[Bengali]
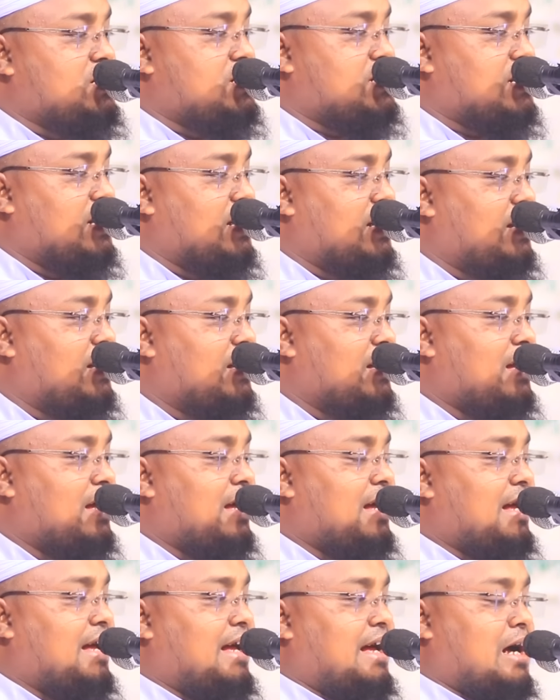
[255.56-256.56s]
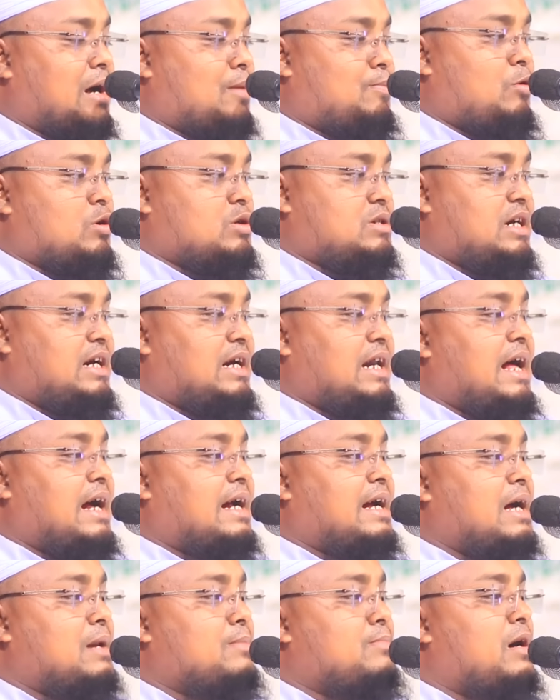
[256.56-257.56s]
দিছে এক পর্যায়ে
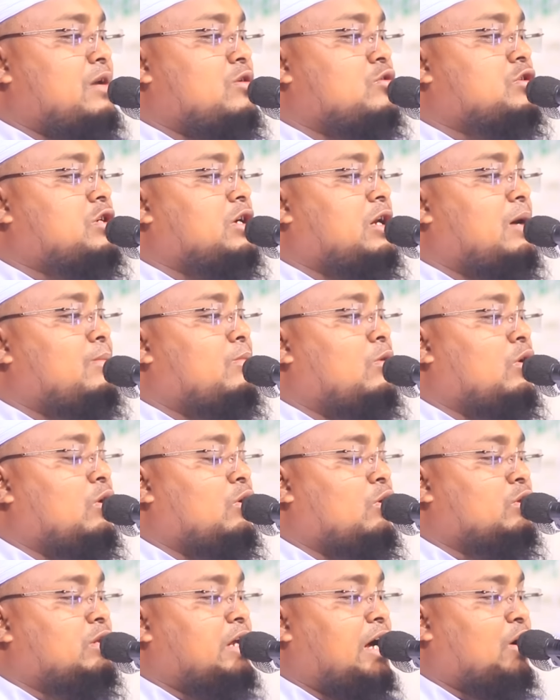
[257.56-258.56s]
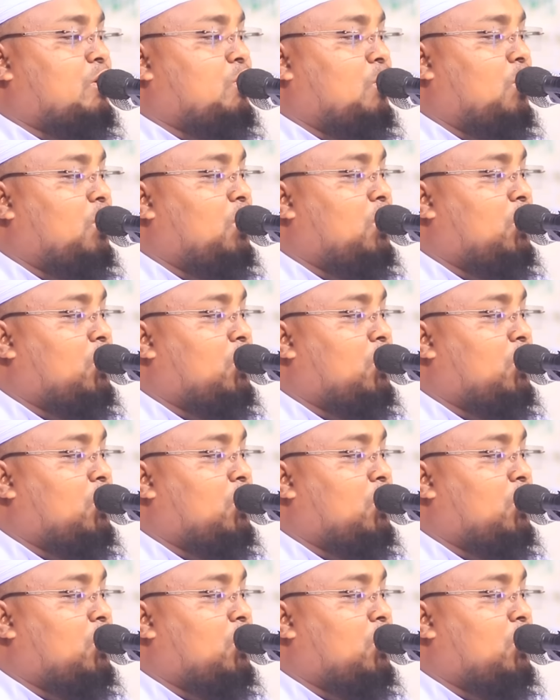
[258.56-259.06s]
এলাকার মানুষেরা বলল দেখো